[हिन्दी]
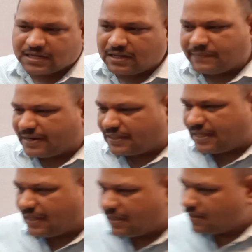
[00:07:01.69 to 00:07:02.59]
सर्कल बना
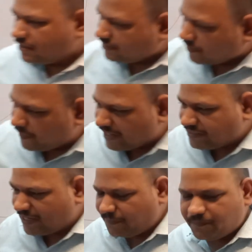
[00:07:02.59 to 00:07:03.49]
दिया सिंपल
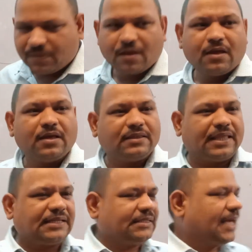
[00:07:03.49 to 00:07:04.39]
स्टेप
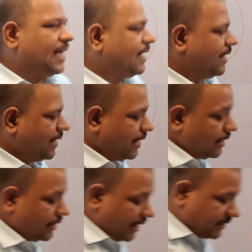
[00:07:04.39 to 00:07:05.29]
नेक्स्ट क्या करेंगे
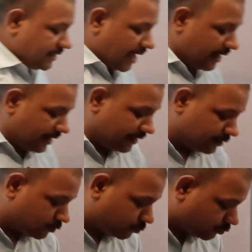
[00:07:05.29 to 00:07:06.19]
नेक्स्ट क्या
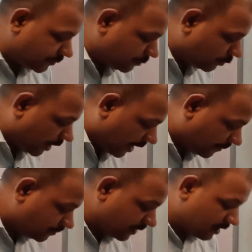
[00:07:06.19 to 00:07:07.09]
करेंगे जो बुक में बोला
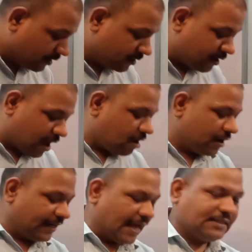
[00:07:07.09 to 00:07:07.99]
है ड्रा
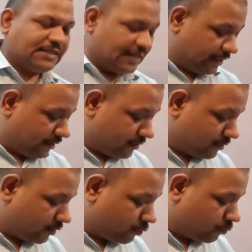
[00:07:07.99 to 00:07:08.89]
और टेंजेंट
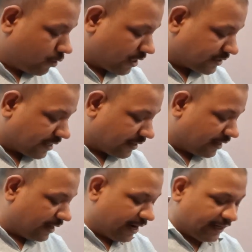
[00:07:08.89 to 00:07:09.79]
टू अ
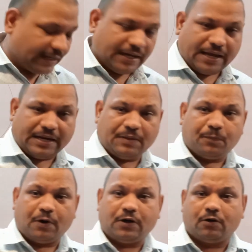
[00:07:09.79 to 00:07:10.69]
सर्कल एट एनी
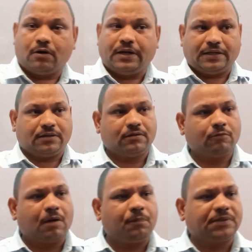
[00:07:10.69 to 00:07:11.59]
पॉइंट ऑन इट
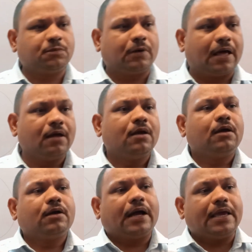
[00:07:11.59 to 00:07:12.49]
वापस बोला
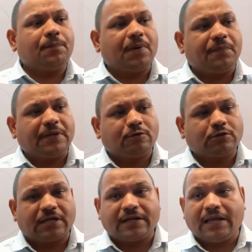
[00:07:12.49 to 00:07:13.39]
कहीं पे भी तो
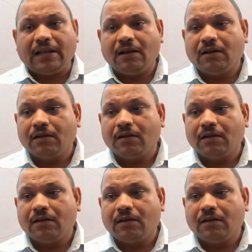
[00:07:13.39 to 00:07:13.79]
सर्कल